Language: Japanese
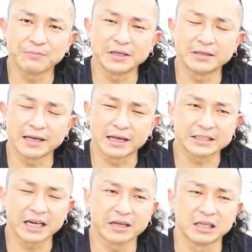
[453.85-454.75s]
品で
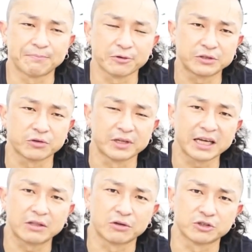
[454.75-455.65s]
さらにポテトと
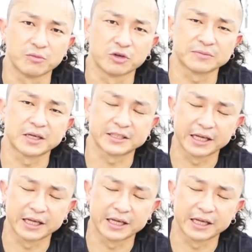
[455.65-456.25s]
ナゲット注文しまし